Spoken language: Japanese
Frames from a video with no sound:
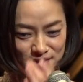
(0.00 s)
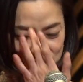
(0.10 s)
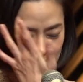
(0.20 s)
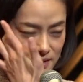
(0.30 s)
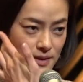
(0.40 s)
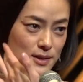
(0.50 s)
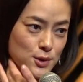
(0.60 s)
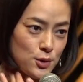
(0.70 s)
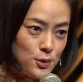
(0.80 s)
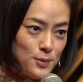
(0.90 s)
素敵な
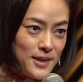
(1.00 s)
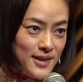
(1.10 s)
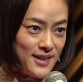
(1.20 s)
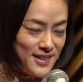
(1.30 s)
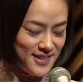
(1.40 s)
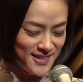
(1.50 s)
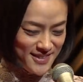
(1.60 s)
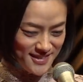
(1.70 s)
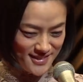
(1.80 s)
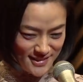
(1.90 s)
賞まで
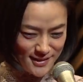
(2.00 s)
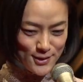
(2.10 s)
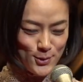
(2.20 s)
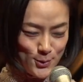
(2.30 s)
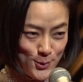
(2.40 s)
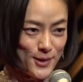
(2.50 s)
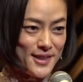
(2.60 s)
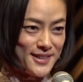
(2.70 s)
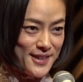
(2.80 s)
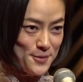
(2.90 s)
いただくこと
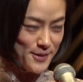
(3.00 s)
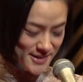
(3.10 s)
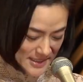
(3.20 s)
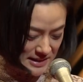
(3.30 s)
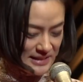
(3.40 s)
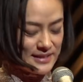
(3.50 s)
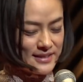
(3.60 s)
ができました。